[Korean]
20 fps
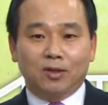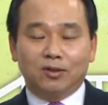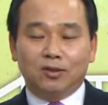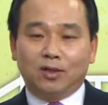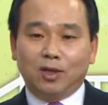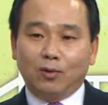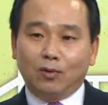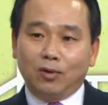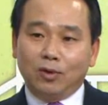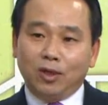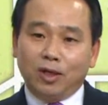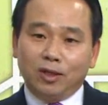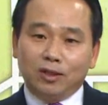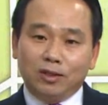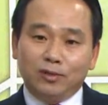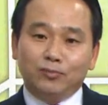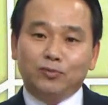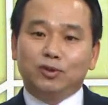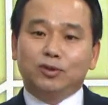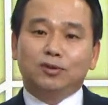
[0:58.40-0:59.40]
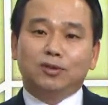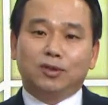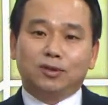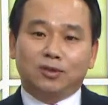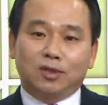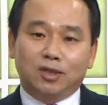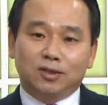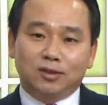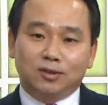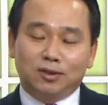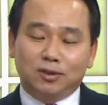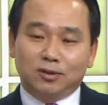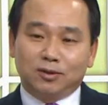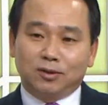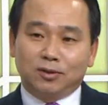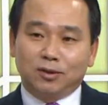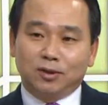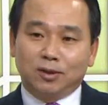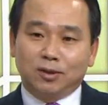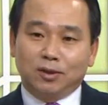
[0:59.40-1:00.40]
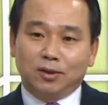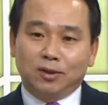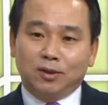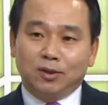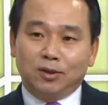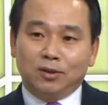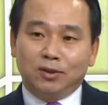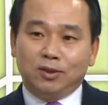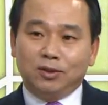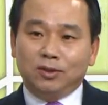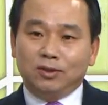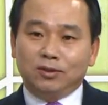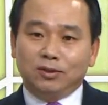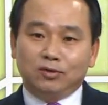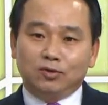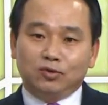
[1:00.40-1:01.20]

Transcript: 이게 원래 임진년까지는 이